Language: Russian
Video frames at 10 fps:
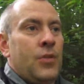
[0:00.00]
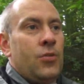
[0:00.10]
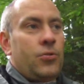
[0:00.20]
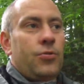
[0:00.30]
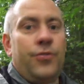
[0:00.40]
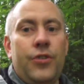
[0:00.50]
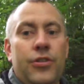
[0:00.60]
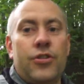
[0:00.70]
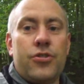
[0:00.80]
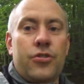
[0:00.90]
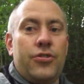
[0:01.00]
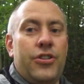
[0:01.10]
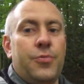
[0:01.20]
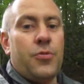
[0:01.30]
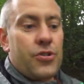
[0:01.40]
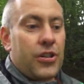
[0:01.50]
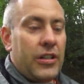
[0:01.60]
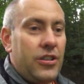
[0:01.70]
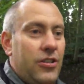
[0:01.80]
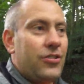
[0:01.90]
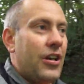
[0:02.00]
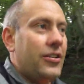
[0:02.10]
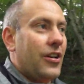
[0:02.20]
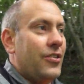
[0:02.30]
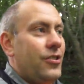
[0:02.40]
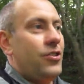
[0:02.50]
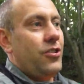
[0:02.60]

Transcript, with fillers: Но тут видно, что здесь можно ходить и искать разные